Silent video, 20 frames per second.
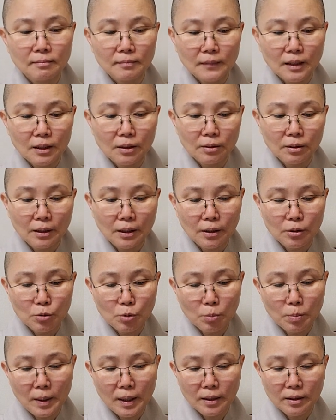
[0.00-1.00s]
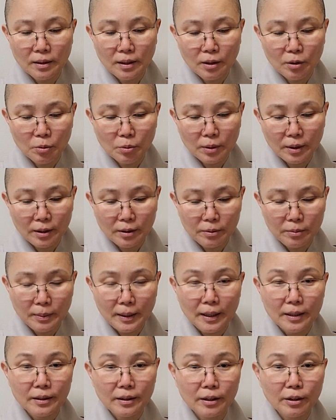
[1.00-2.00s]
이게 계속 반대로 가요.
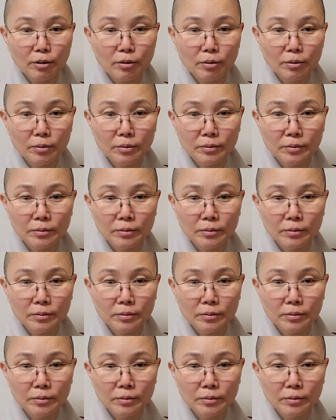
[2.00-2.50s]
반대로.